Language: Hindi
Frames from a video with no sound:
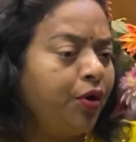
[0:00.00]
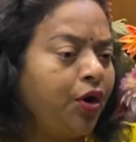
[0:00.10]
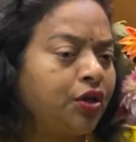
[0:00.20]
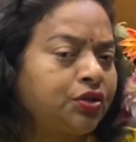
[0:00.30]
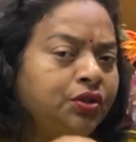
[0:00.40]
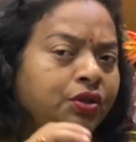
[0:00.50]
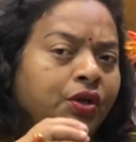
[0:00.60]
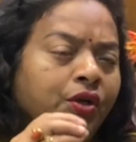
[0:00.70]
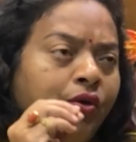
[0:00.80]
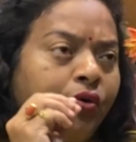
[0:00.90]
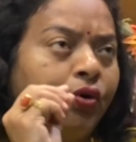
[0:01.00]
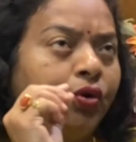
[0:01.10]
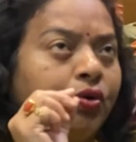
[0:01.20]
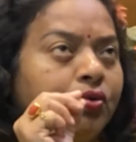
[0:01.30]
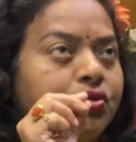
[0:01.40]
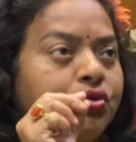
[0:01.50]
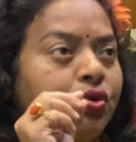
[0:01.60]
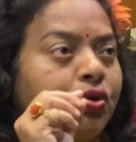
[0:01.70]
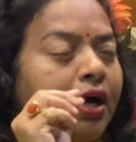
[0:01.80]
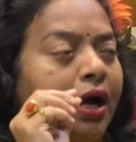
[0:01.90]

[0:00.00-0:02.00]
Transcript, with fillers: बहुत वो जो